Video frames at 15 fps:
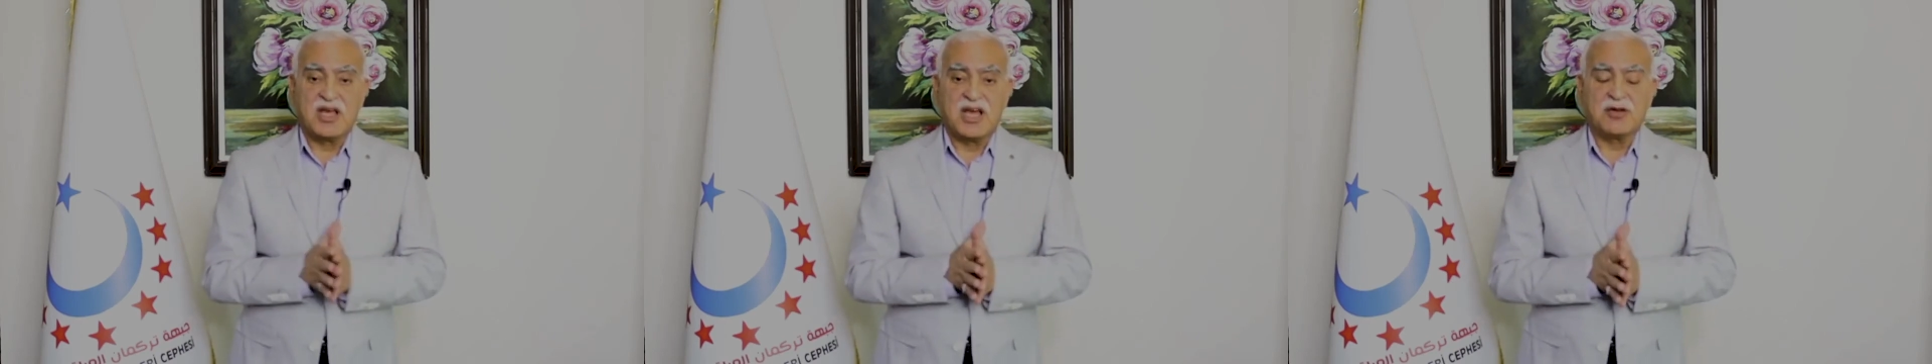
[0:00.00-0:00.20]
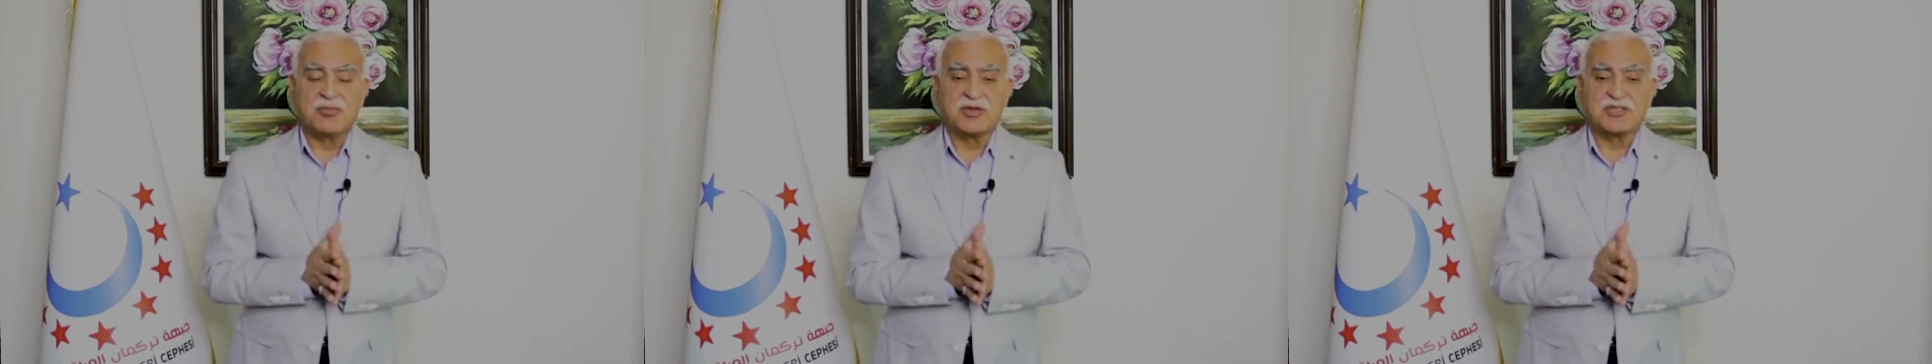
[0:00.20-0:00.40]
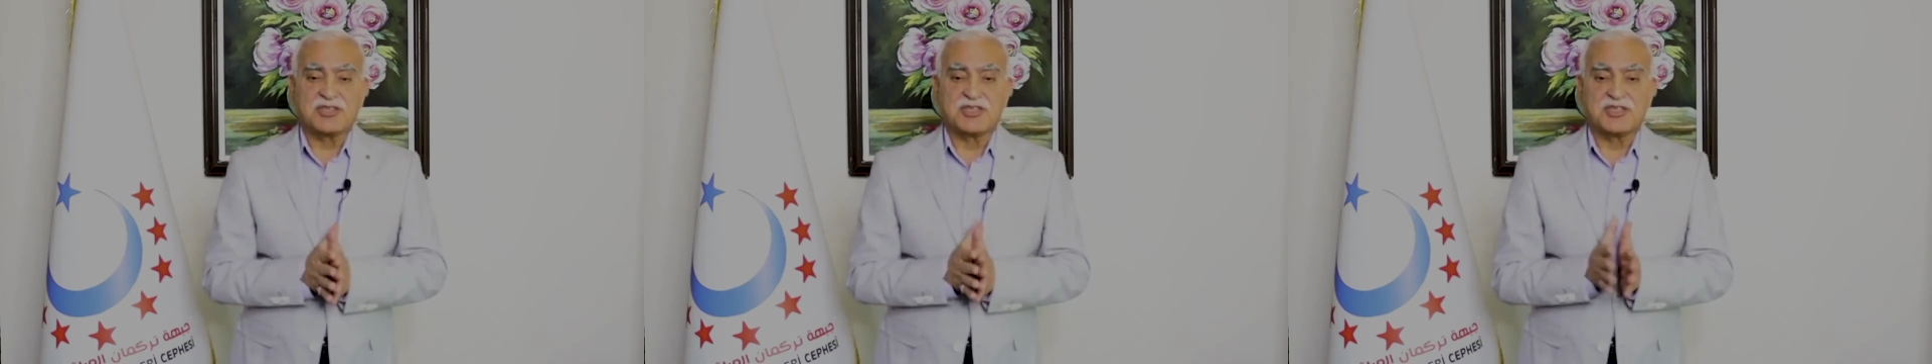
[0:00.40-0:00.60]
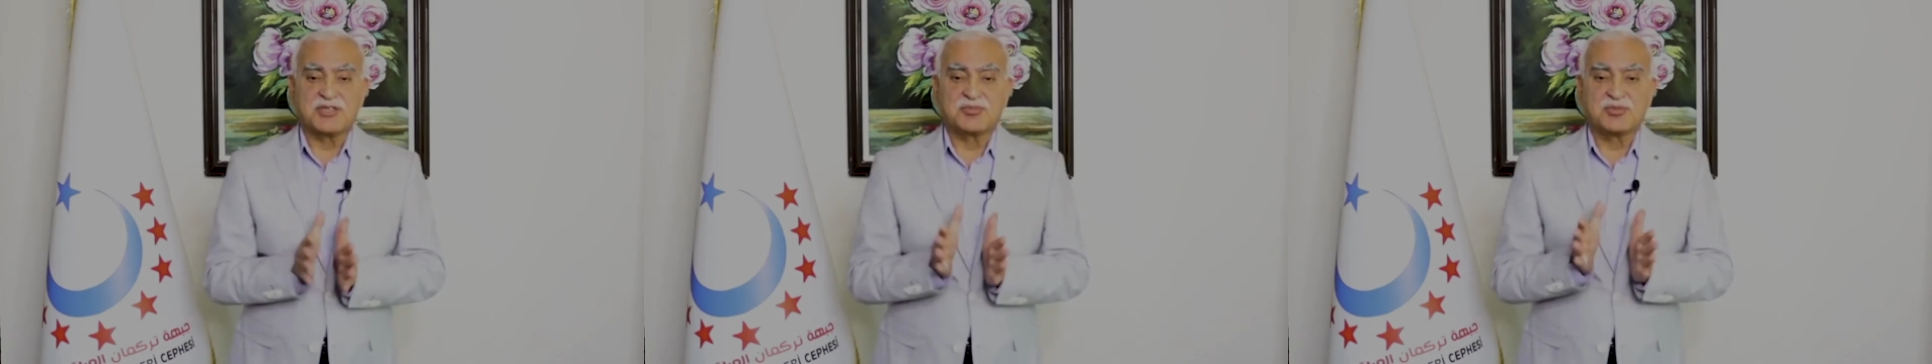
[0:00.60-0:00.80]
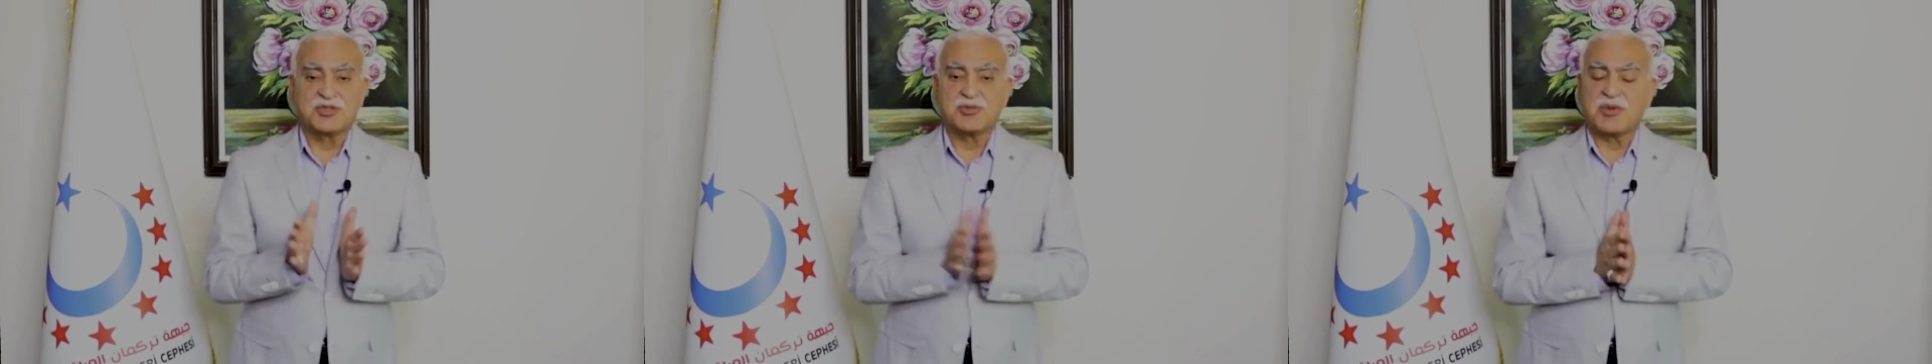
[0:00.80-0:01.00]
Elbette
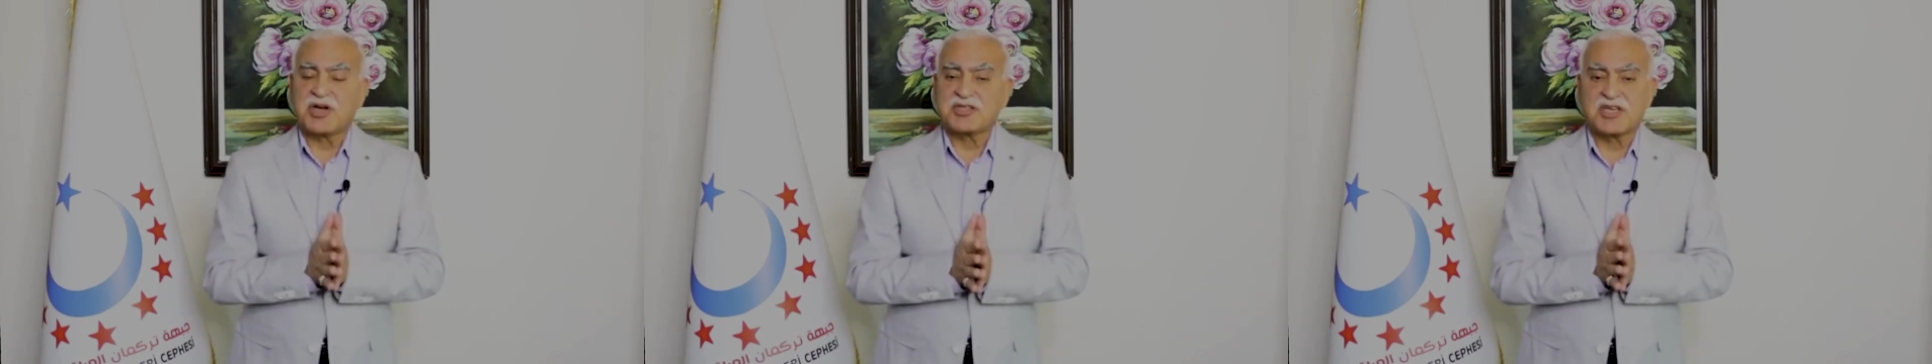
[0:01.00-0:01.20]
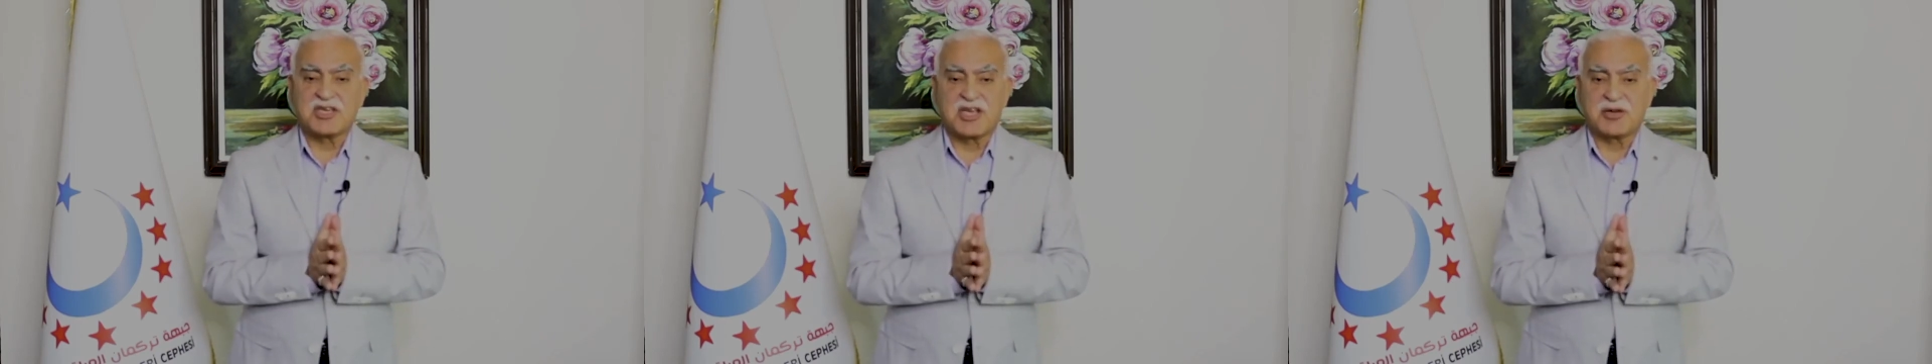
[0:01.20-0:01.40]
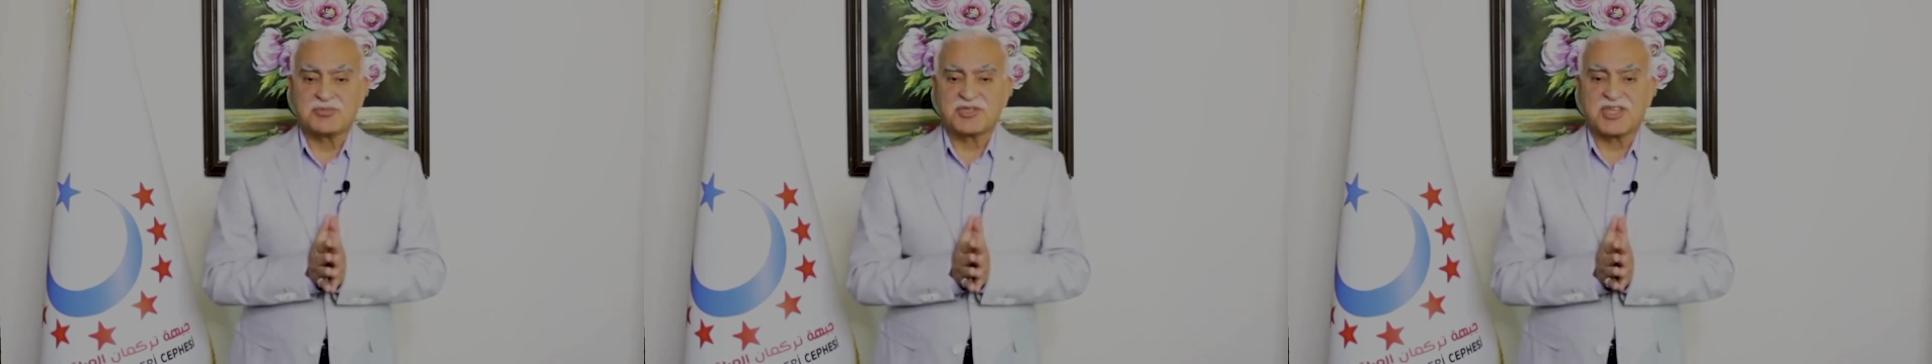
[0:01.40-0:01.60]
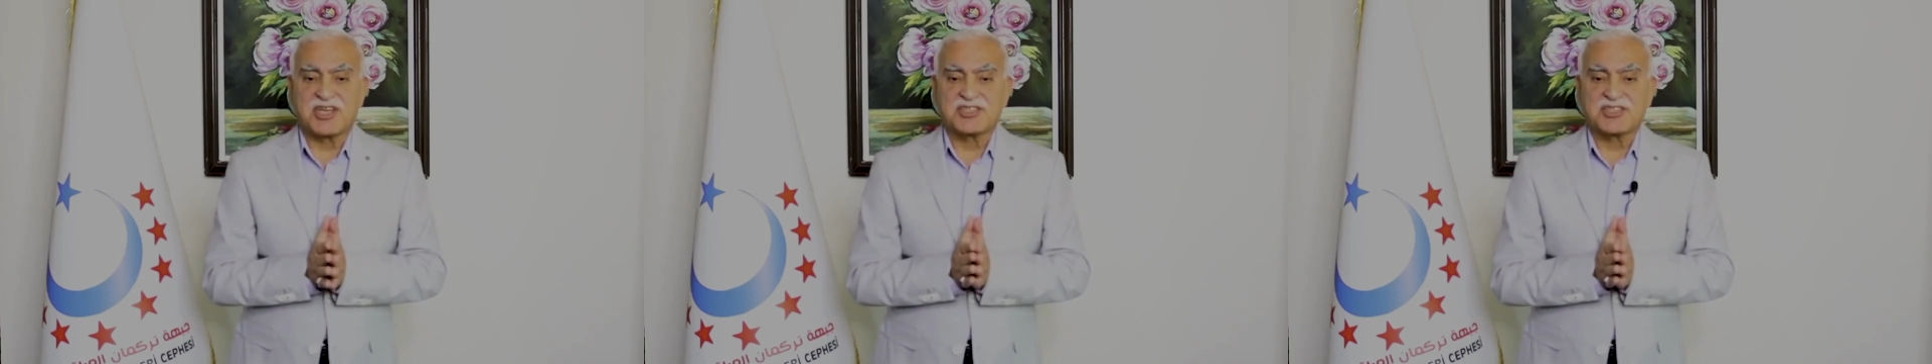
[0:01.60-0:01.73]
ki bizim adaylarımız